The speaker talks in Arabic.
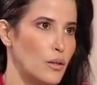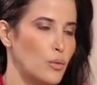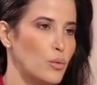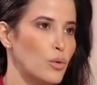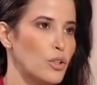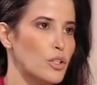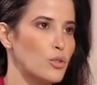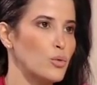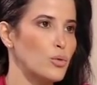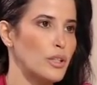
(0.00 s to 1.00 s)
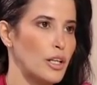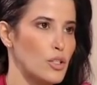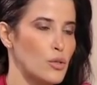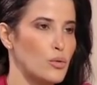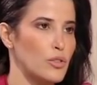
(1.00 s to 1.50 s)
ورخصه تكون
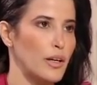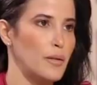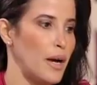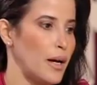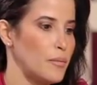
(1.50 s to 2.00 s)
اكسكلوسيف يعني